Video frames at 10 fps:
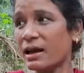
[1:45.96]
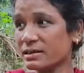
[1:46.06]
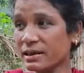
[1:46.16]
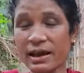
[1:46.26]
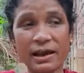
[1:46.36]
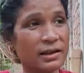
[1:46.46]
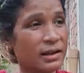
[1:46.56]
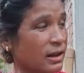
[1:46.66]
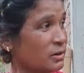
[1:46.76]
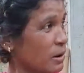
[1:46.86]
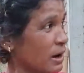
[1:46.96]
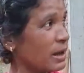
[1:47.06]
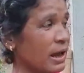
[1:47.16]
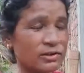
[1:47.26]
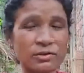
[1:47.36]
আজকে একটু আগে
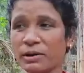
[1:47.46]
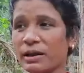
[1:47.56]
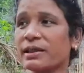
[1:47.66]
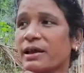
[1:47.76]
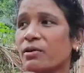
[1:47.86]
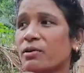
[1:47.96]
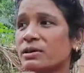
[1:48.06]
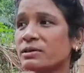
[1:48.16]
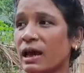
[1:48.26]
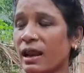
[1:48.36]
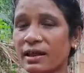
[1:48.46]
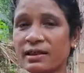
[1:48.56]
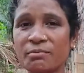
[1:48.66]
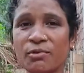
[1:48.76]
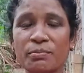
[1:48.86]
একজন বলে দেখলো যে জানলা
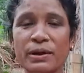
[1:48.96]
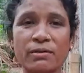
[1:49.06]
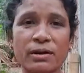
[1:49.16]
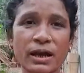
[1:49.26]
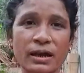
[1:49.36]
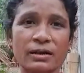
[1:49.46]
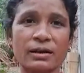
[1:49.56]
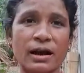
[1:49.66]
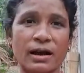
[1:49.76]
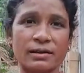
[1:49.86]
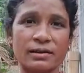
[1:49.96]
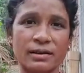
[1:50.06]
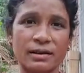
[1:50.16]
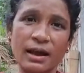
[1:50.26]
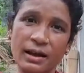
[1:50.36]
দিয়ে মুখ বের করে
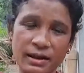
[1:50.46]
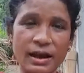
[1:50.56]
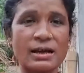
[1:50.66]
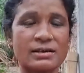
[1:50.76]
তাকে দেখে